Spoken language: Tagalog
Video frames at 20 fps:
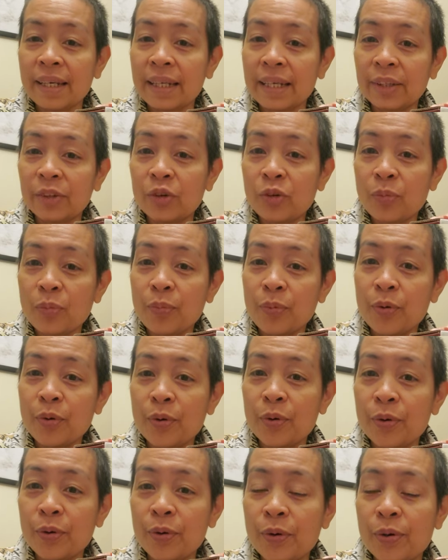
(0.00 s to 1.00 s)
Ito
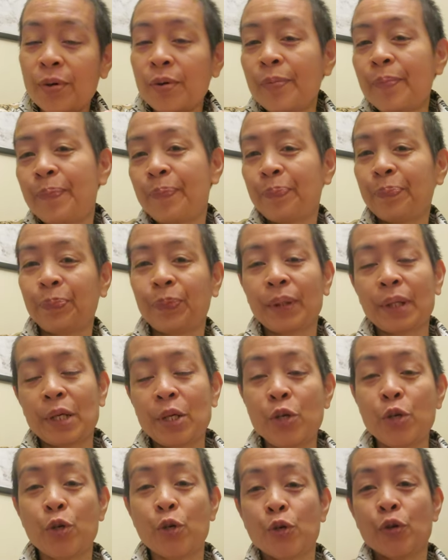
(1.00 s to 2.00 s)
po
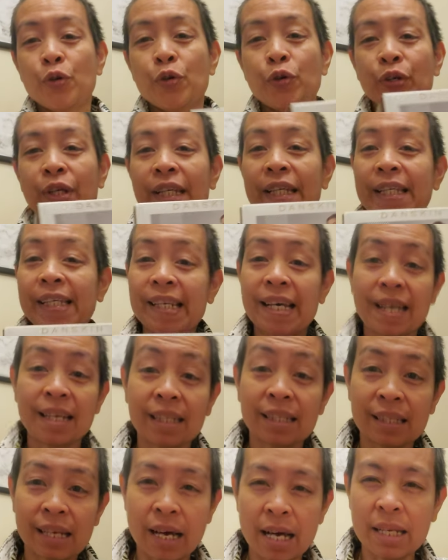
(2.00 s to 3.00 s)
yung
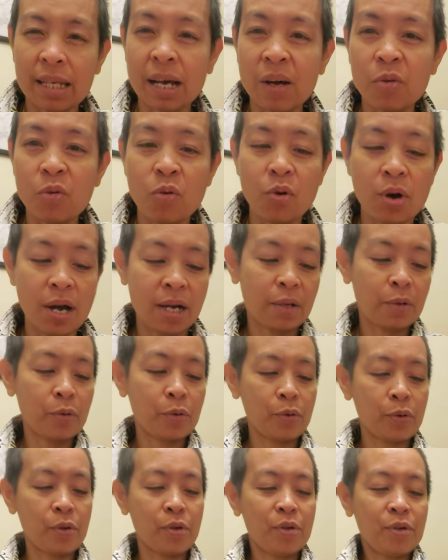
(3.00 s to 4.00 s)
isa sa nakuha
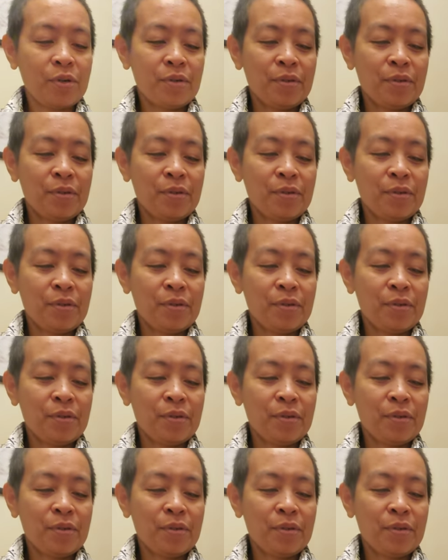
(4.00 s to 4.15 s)
ko.